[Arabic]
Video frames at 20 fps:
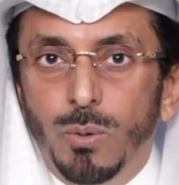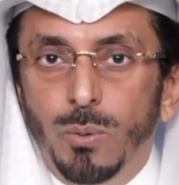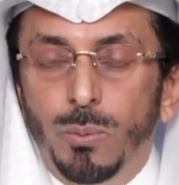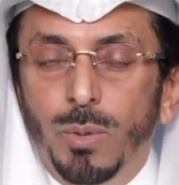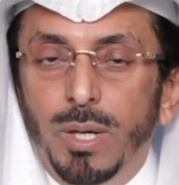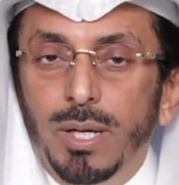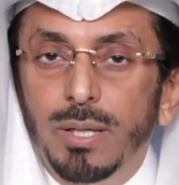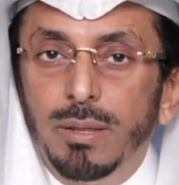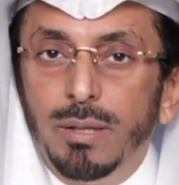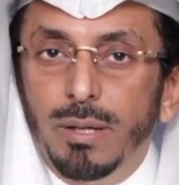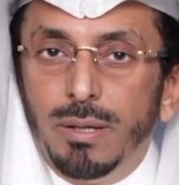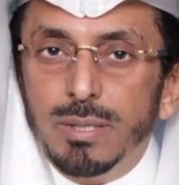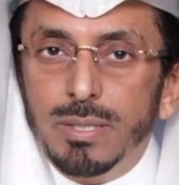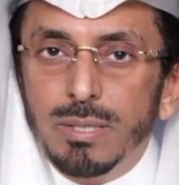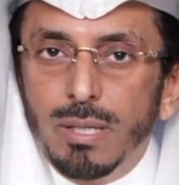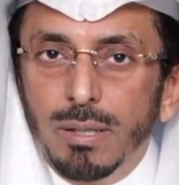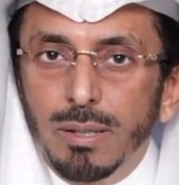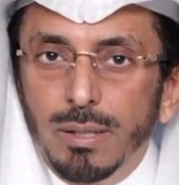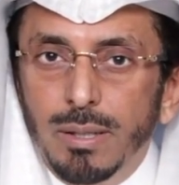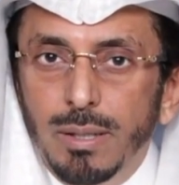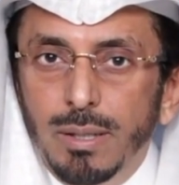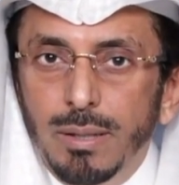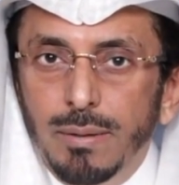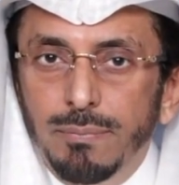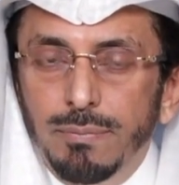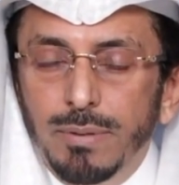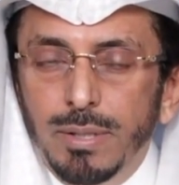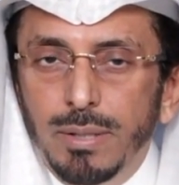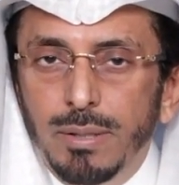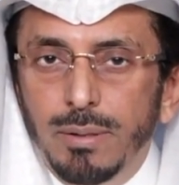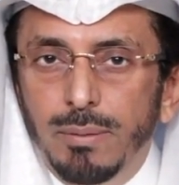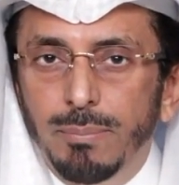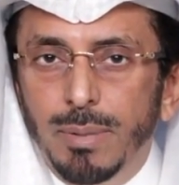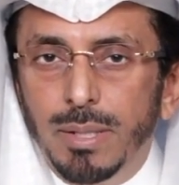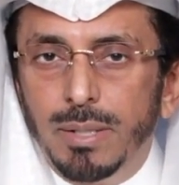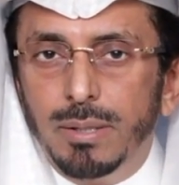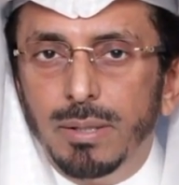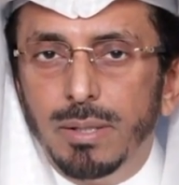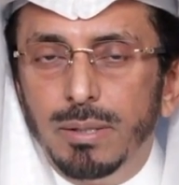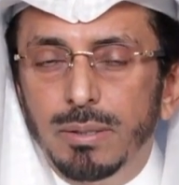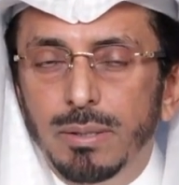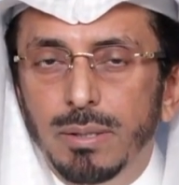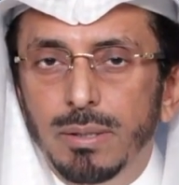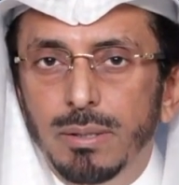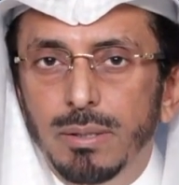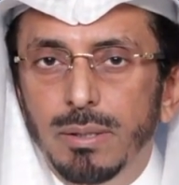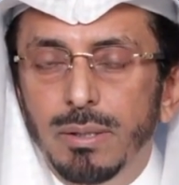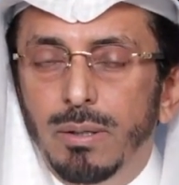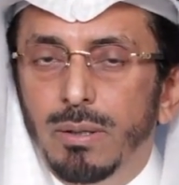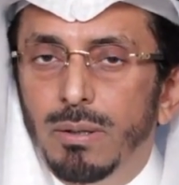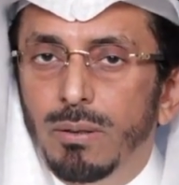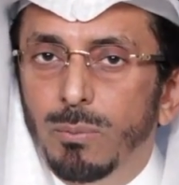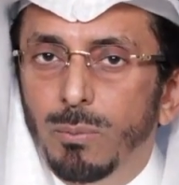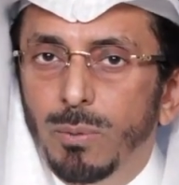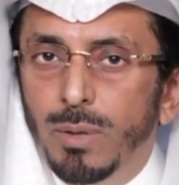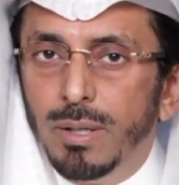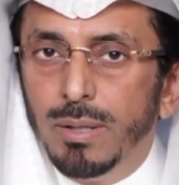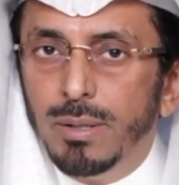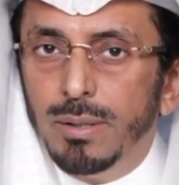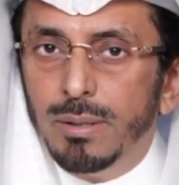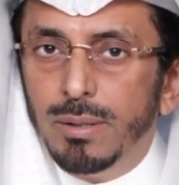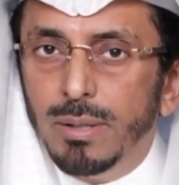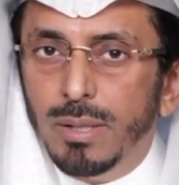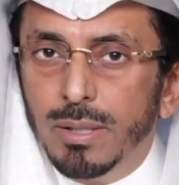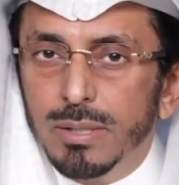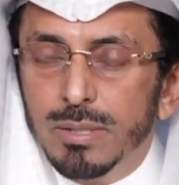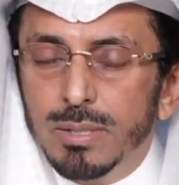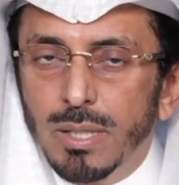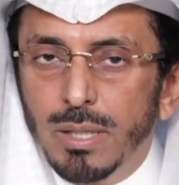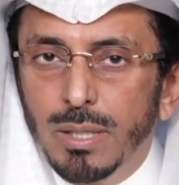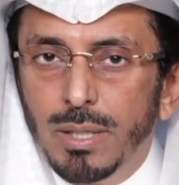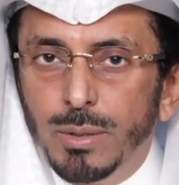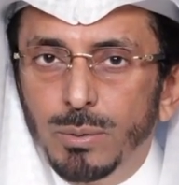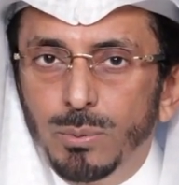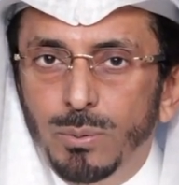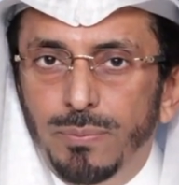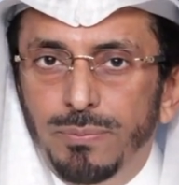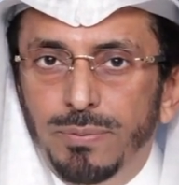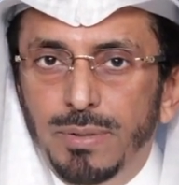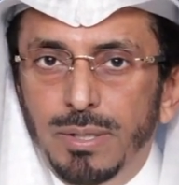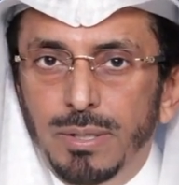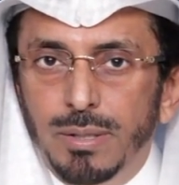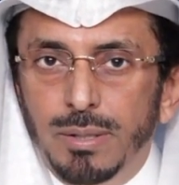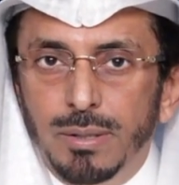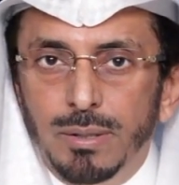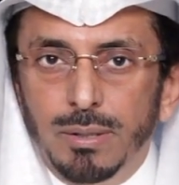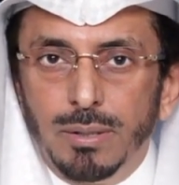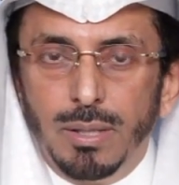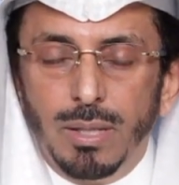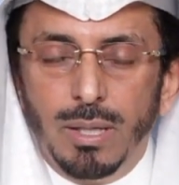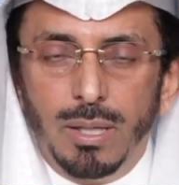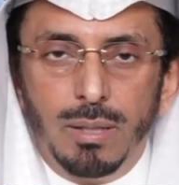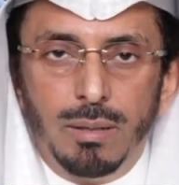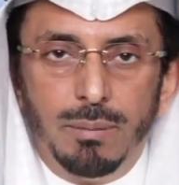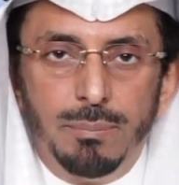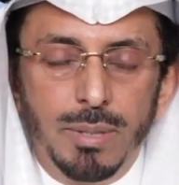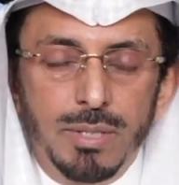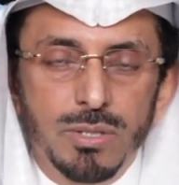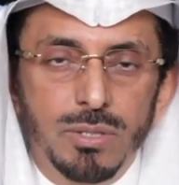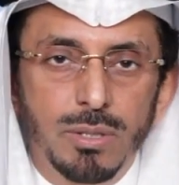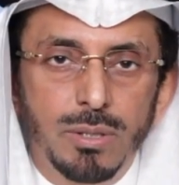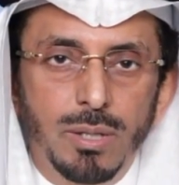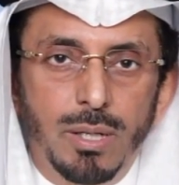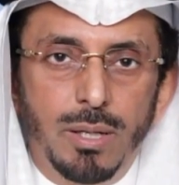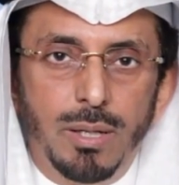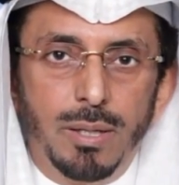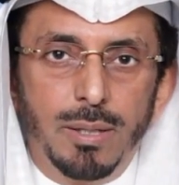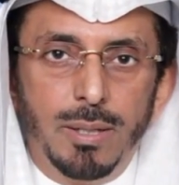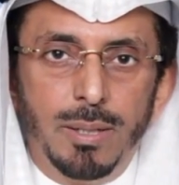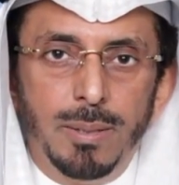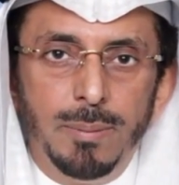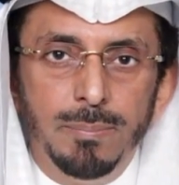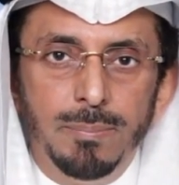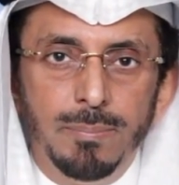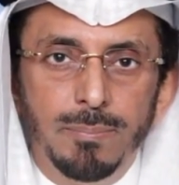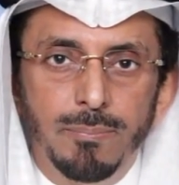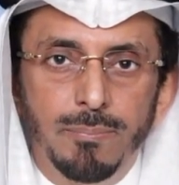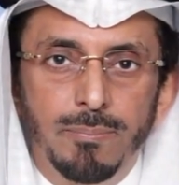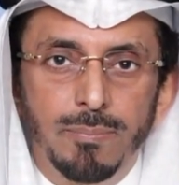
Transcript: وإذا صلى في مكة والصلاة في المسجد الحرام